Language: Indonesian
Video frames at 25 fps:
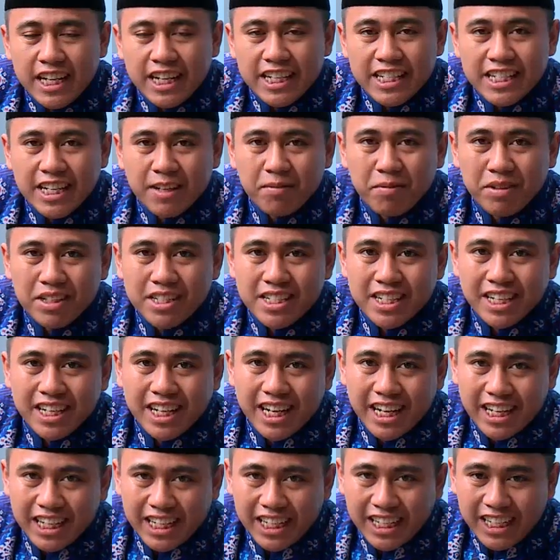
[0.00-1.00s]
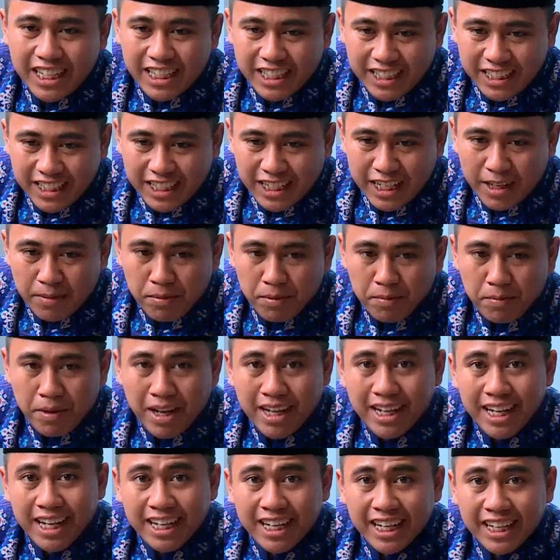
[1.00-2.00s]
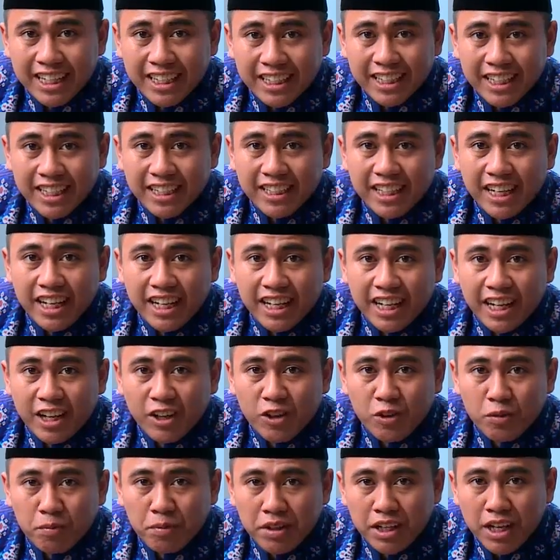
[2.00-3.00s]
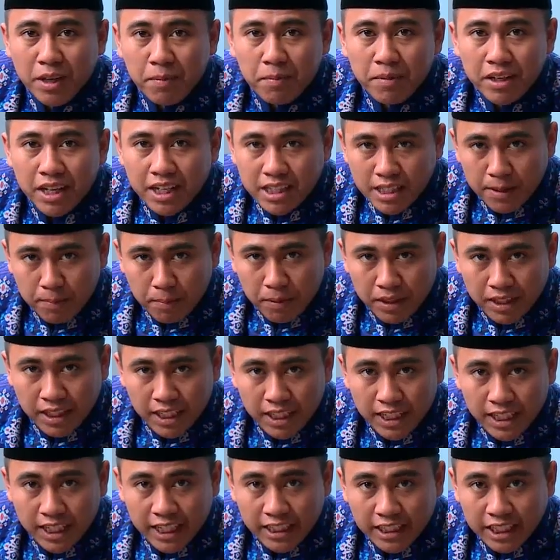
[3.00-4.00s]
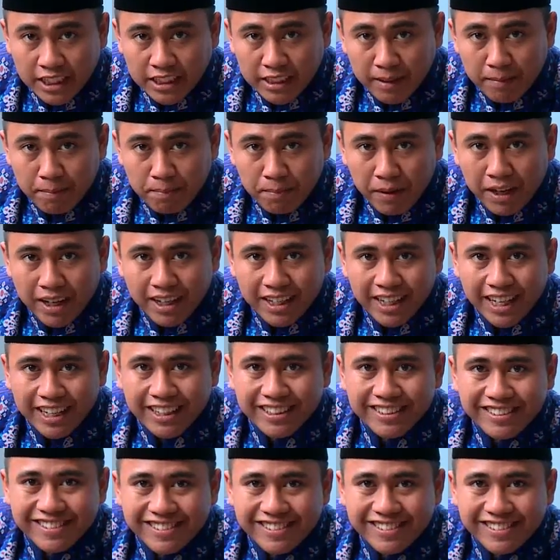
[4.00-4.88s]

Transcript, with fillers: sama sekali tidak membahayakan kita. Kalau benda-benda seperti ini kita campakkan,